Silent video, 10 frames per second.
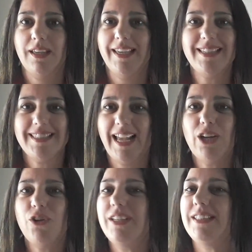Es
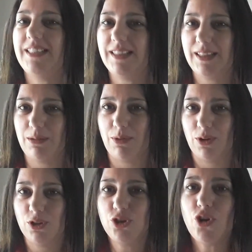algo
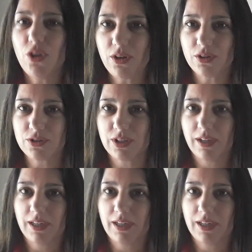instintivo. Todos